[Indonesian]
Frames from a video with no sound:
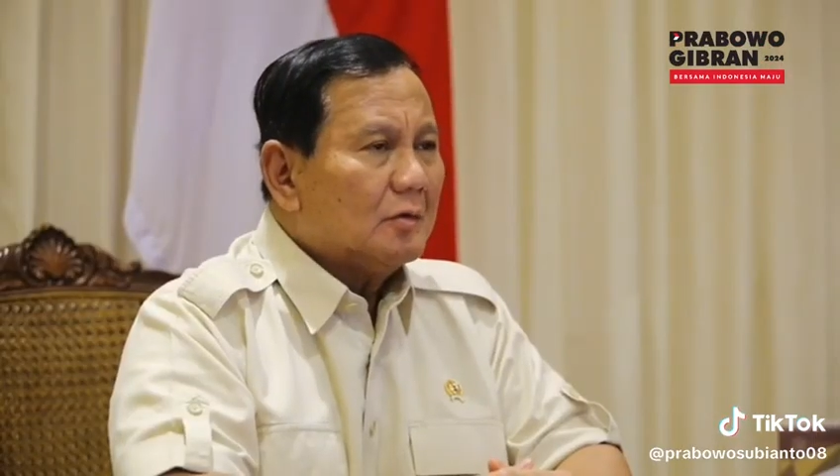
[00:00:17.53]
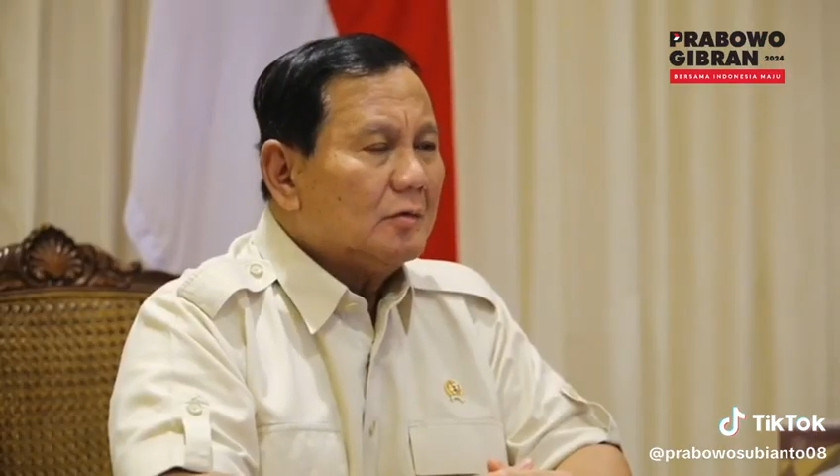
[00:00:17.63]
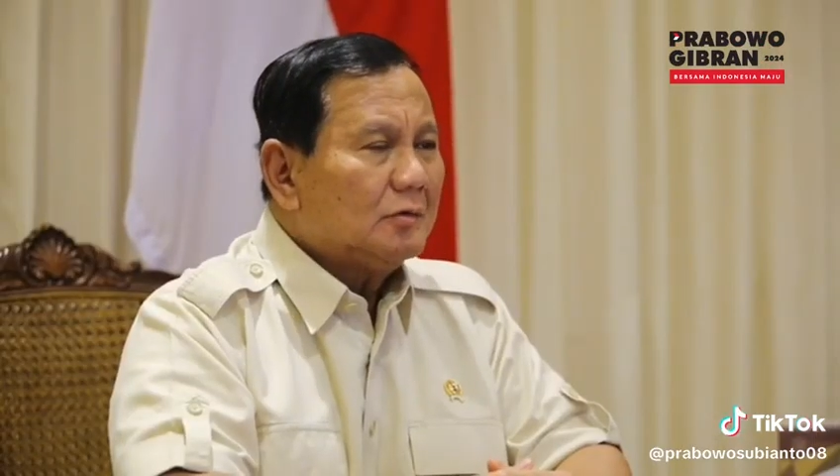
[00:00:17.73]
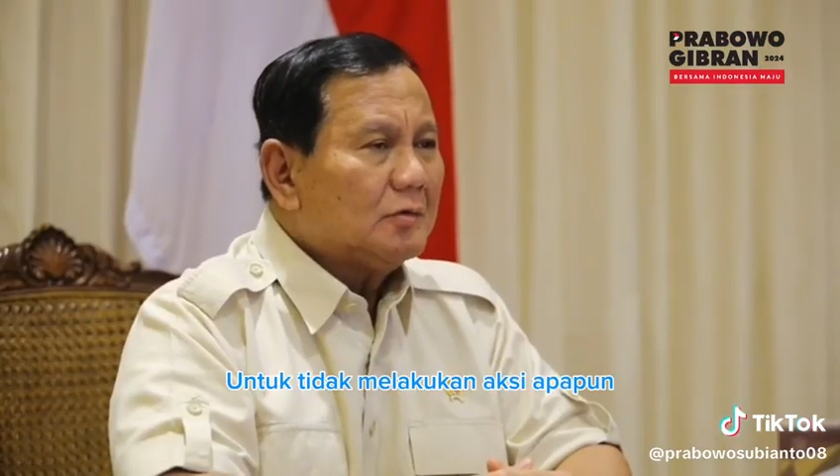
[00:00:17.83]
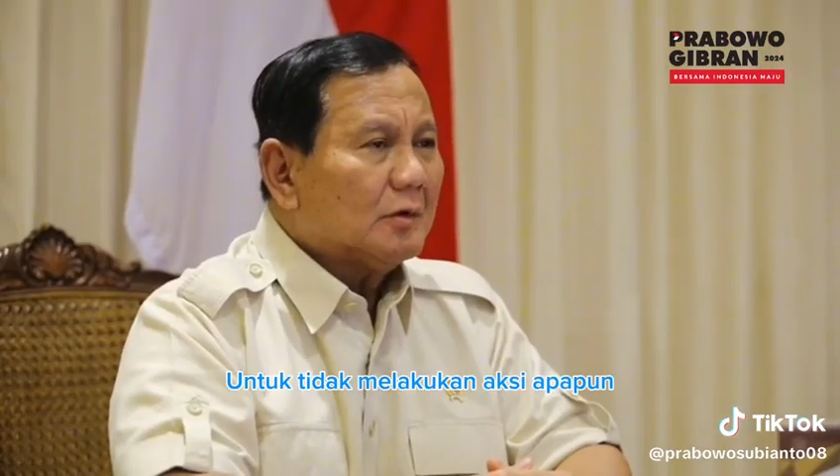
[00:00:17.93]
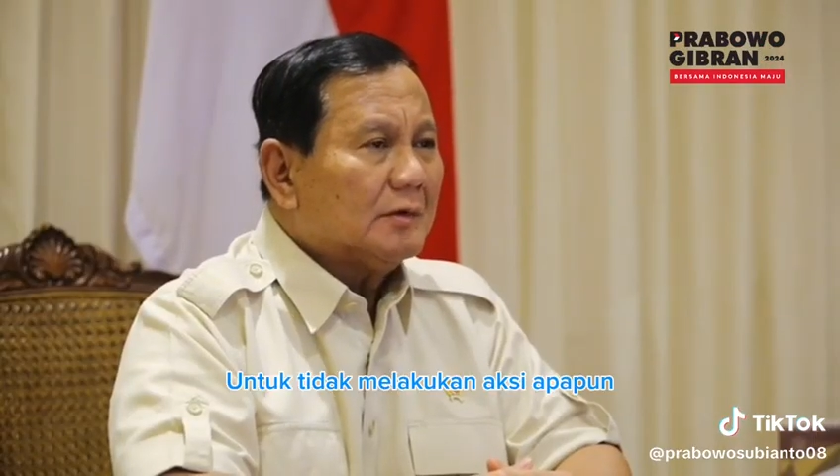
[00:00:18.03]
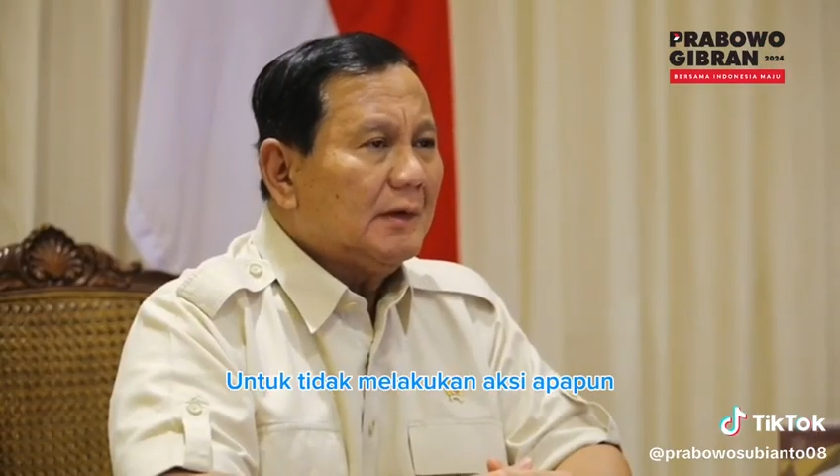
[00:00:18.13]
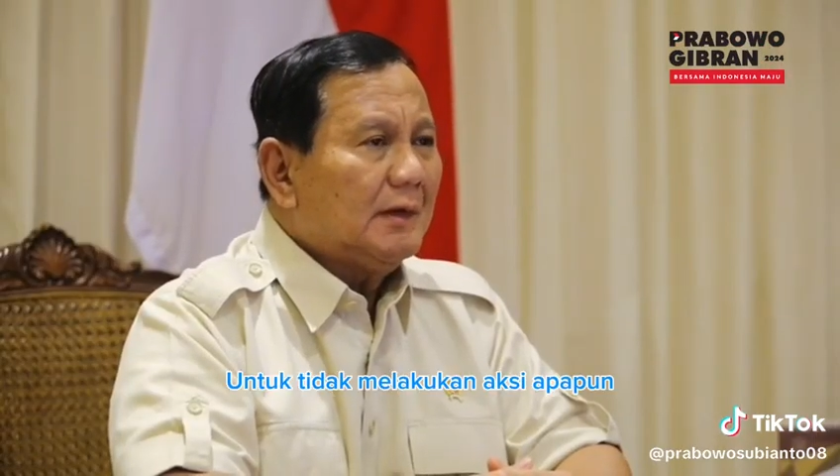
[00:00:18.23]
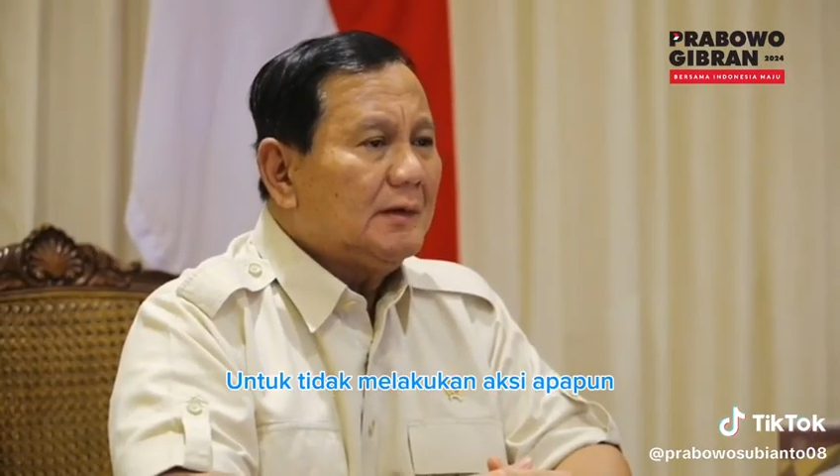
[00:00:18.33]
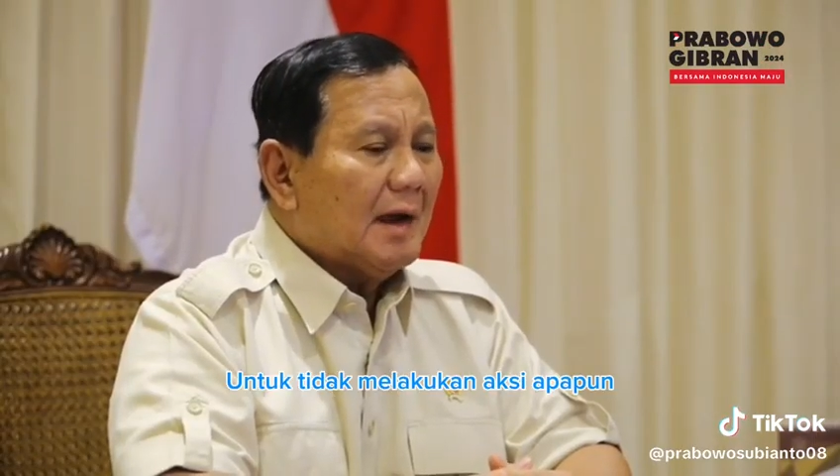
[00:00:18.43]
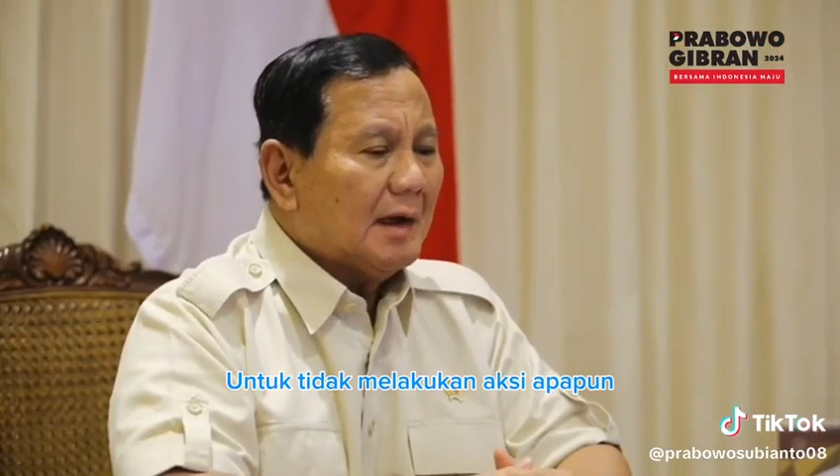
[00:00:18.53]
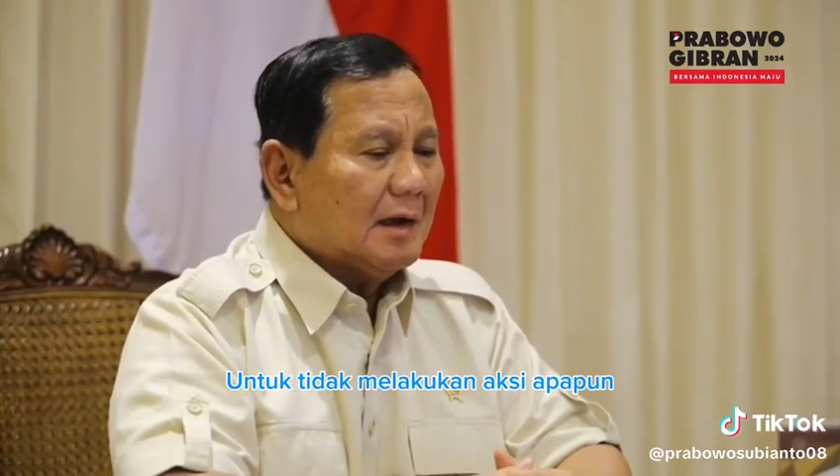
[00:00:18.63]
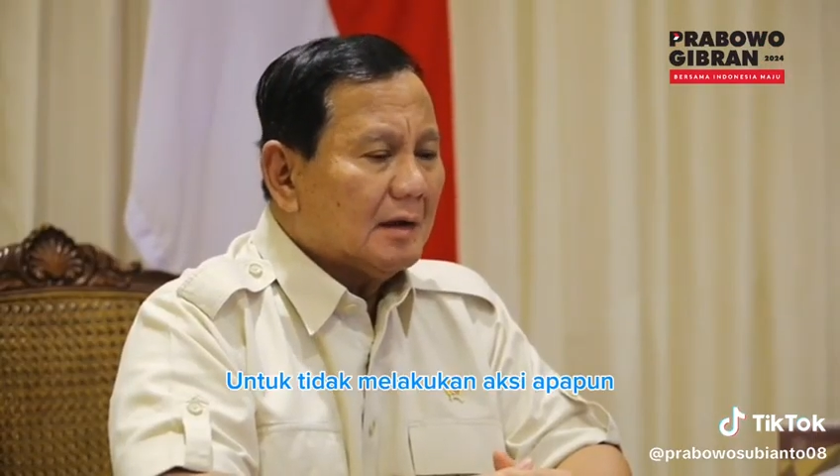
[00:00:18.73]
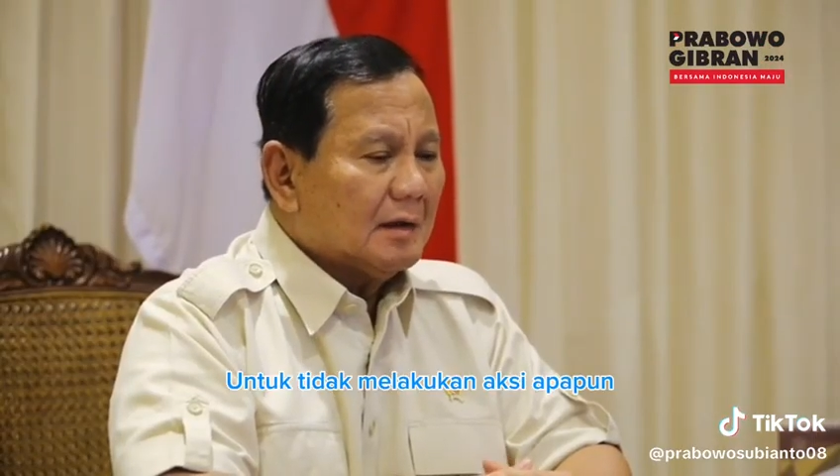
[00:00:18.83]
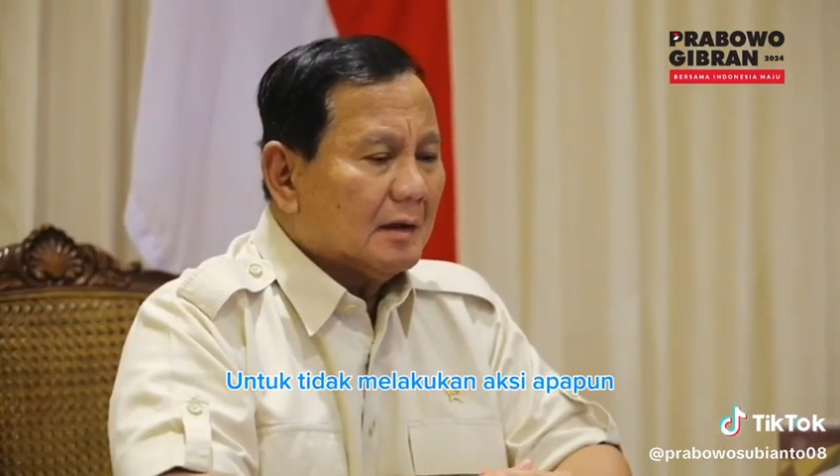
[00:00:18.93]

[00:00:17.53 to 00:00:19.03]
untuk tidak